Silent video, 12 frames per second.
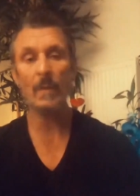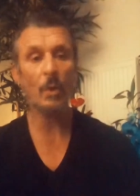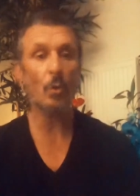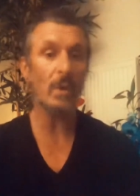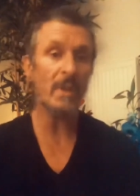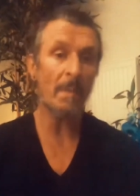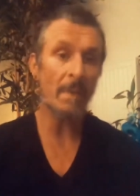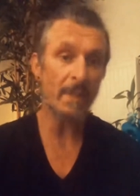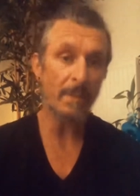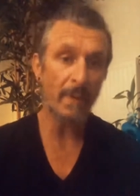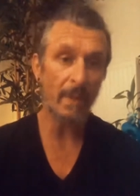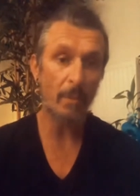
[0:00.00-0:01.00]
Troisième
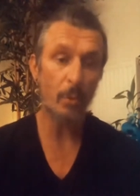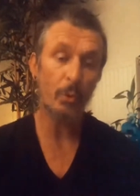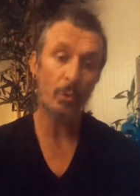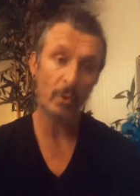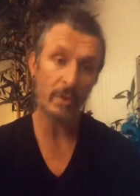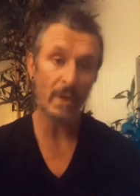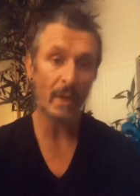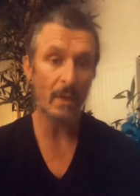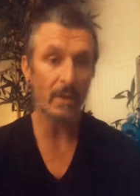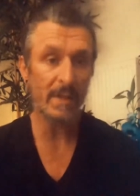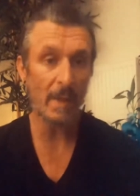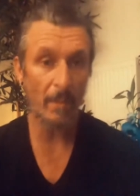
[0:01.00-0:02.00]
aspect plutôt
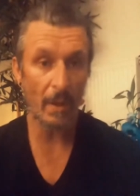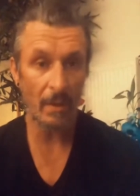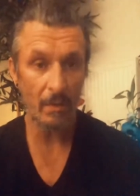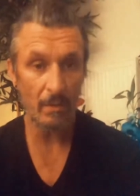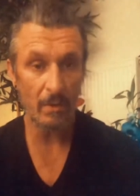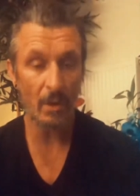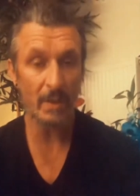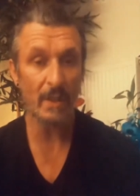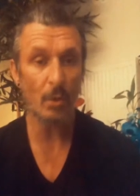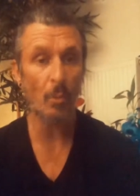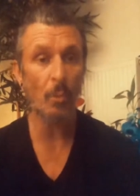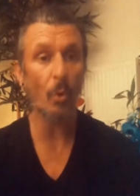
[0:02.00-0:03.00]
sympa,
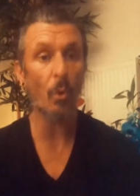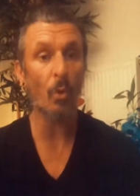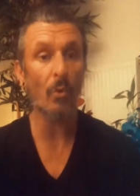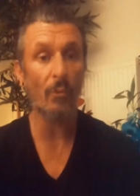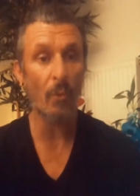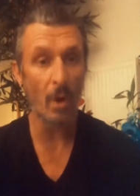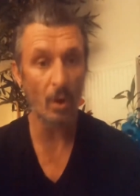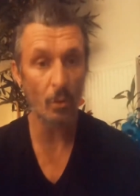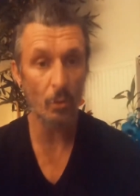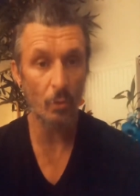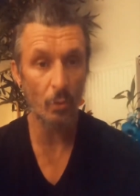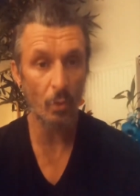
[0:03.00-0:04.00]
c'est qu'on peut revoir
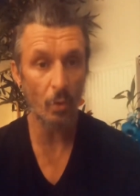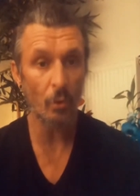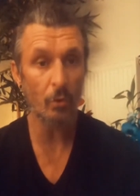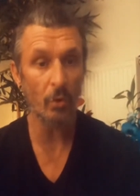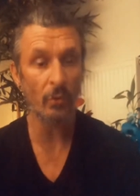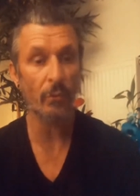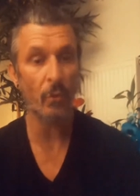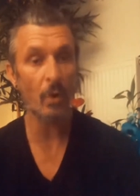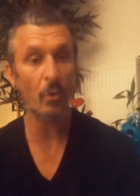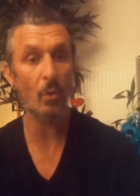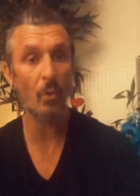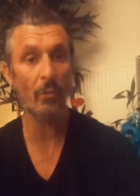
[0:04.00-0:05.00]
le cours autant de fois
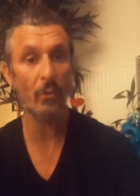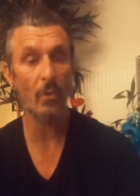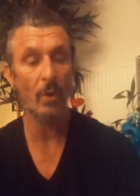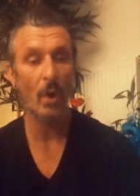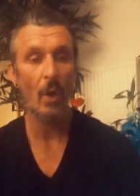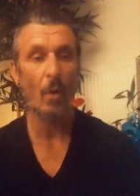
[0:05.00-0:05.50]
que l'on veut.